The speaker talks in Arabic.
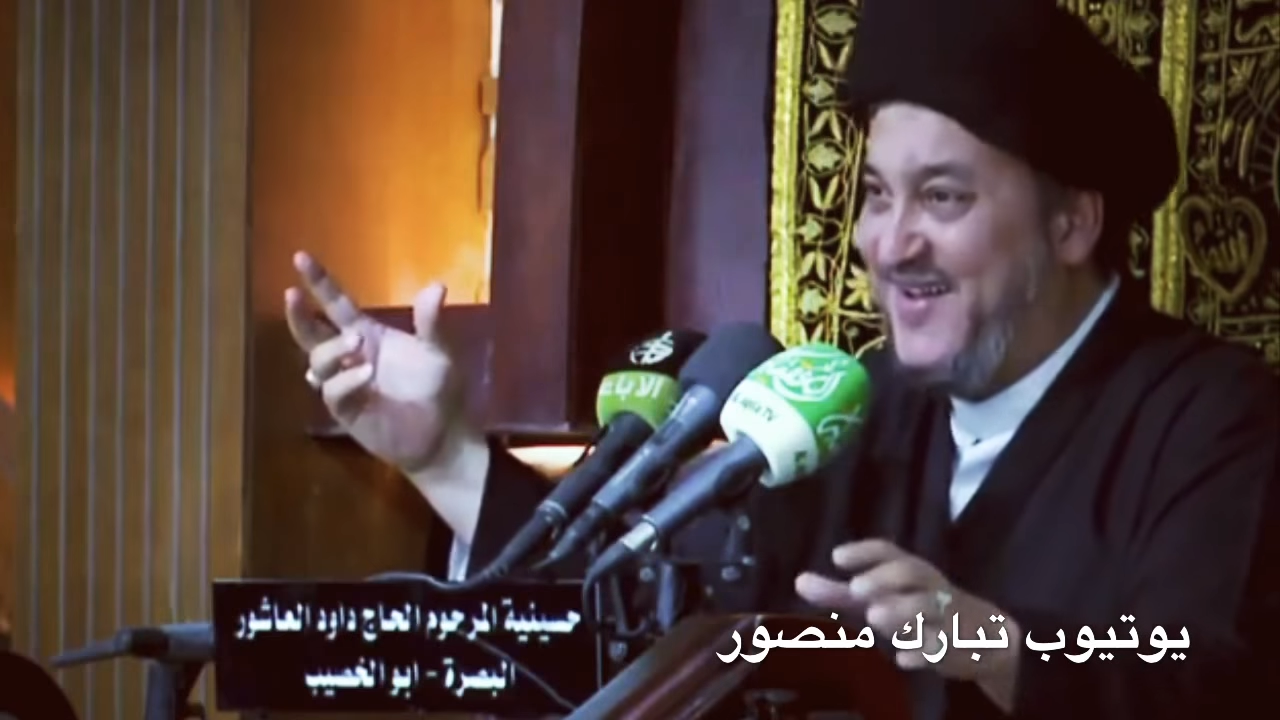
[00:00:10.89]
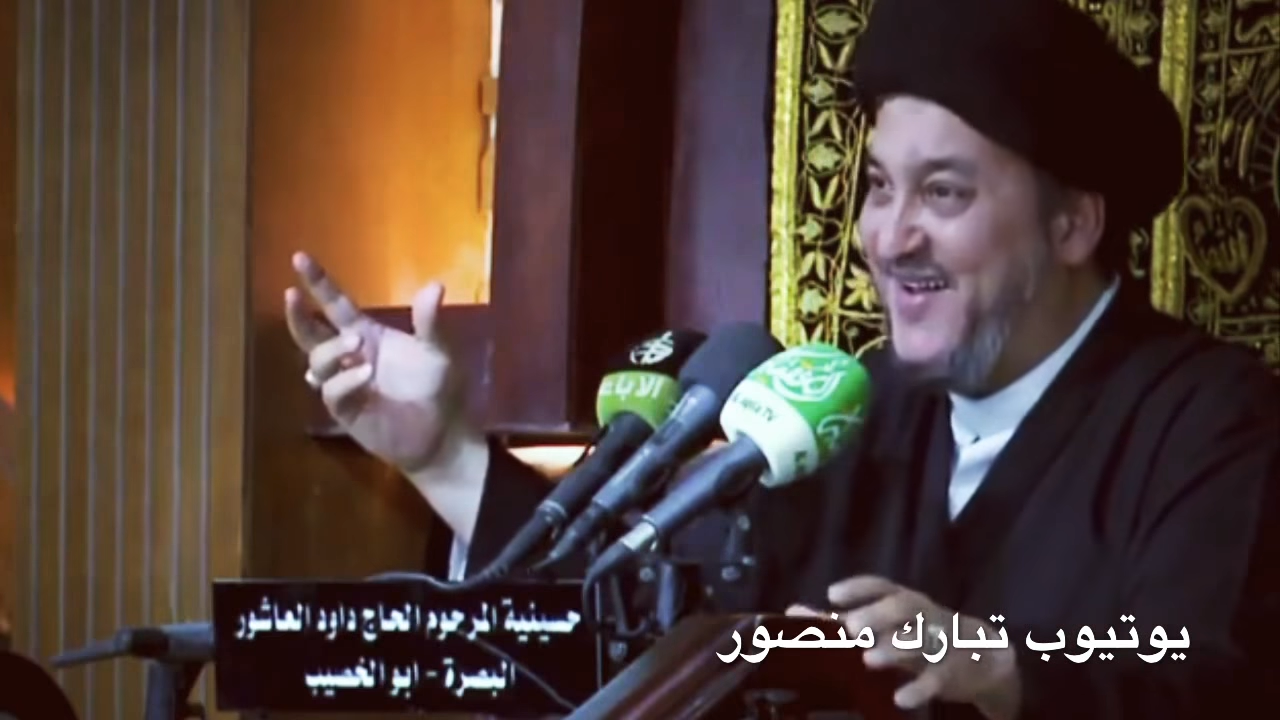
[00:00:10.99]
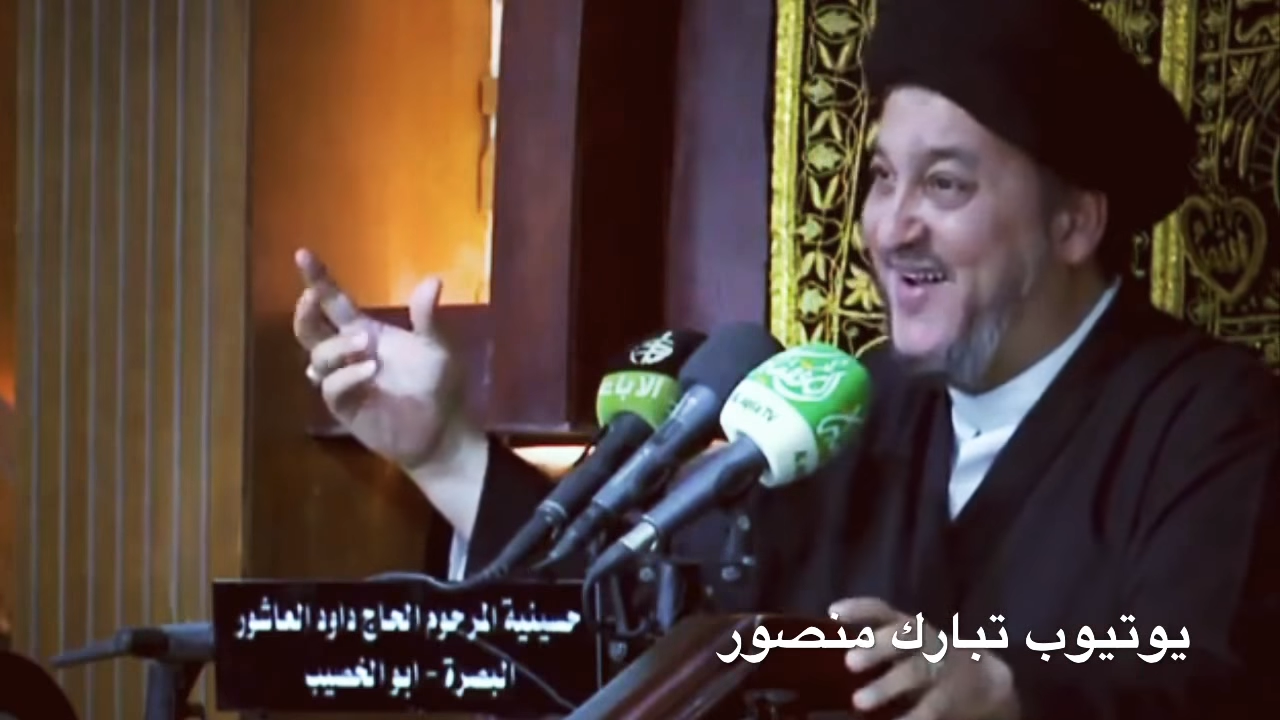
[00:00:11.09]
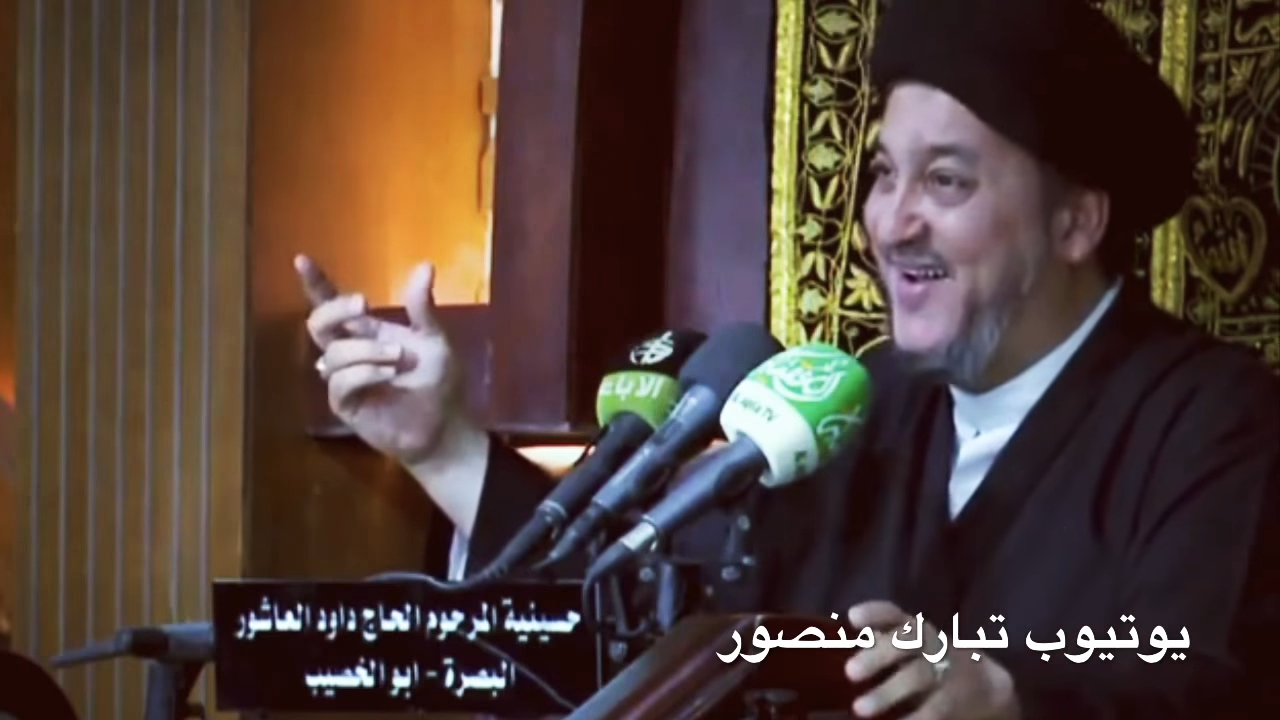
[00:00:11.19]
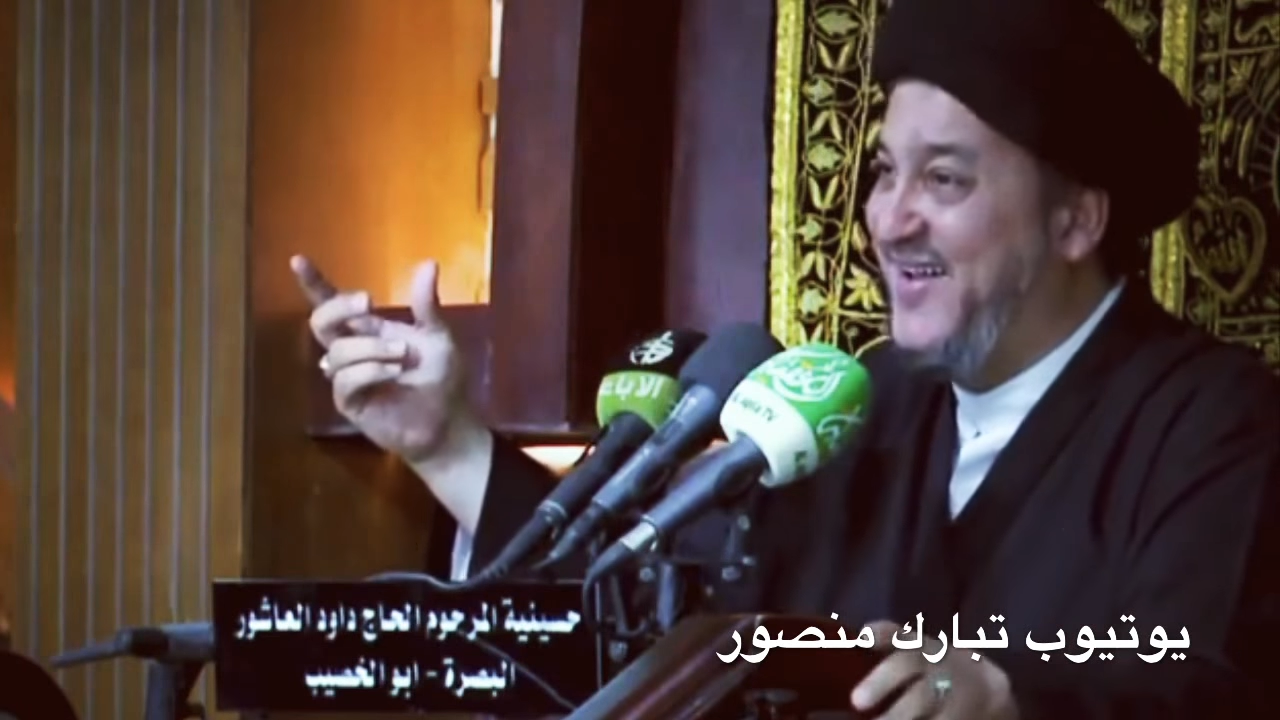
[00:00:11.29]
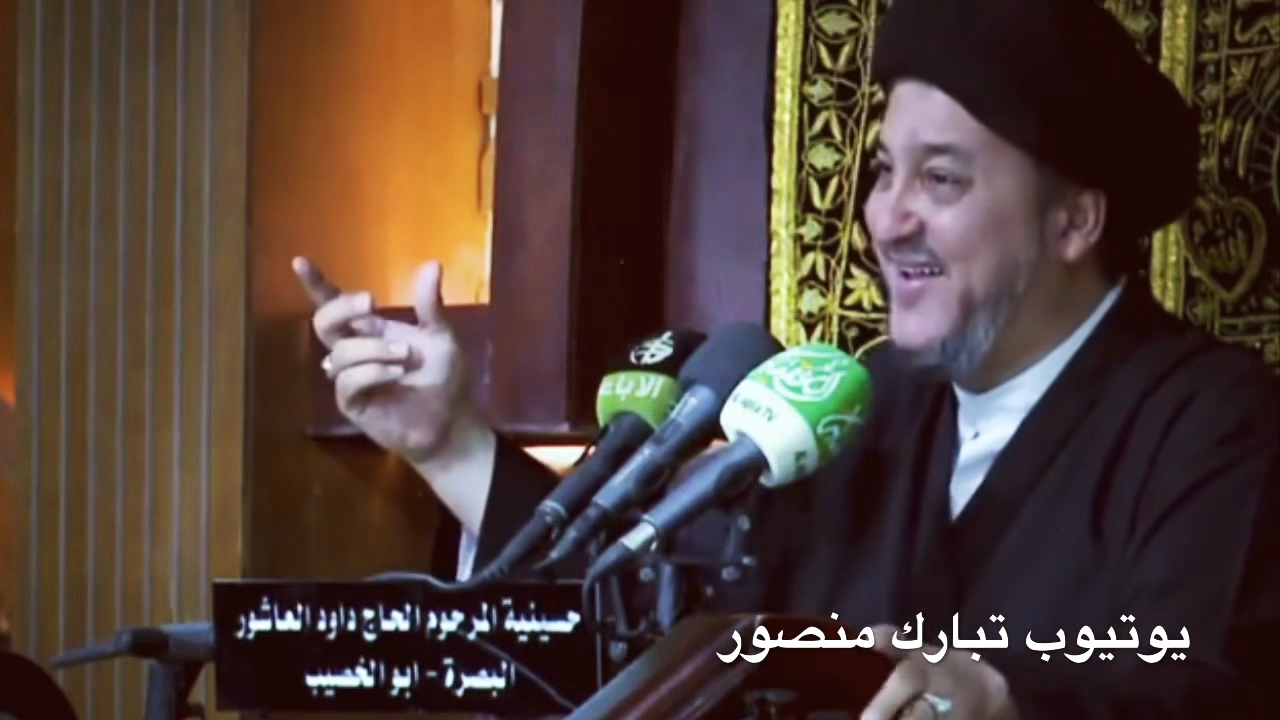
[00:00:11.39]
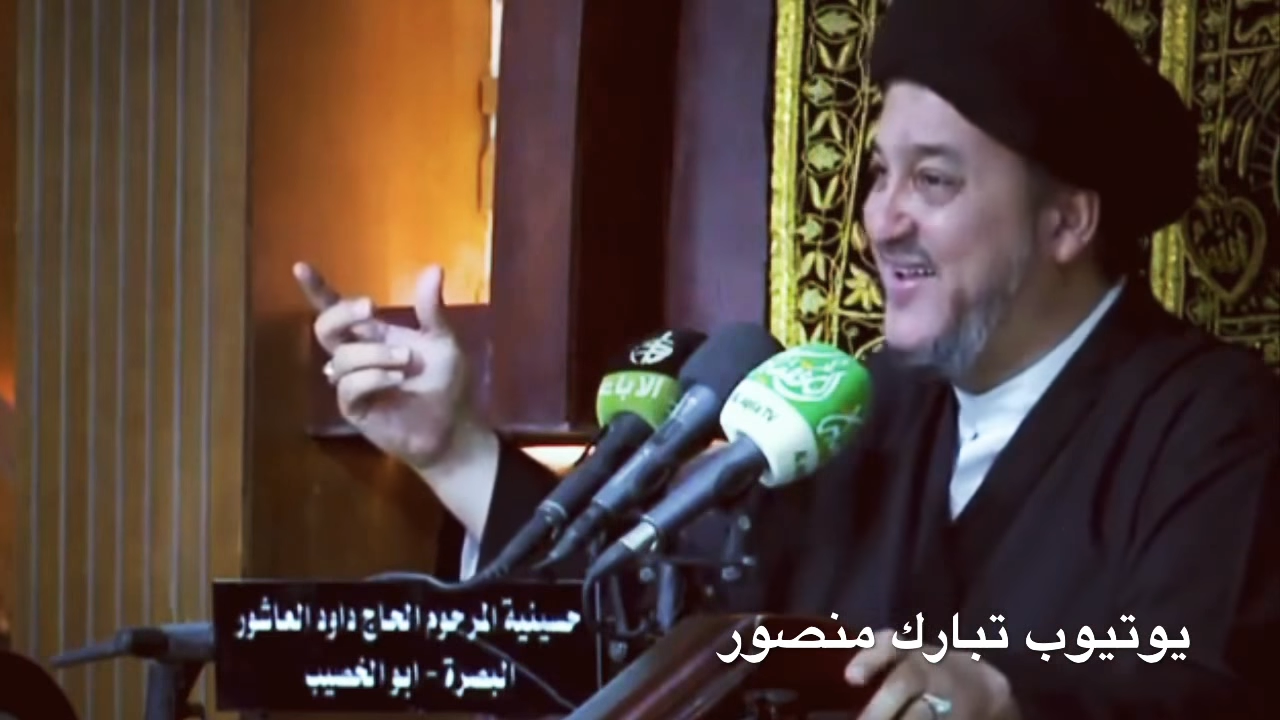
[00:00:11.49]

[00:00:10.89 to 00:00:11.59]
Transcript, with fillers: ها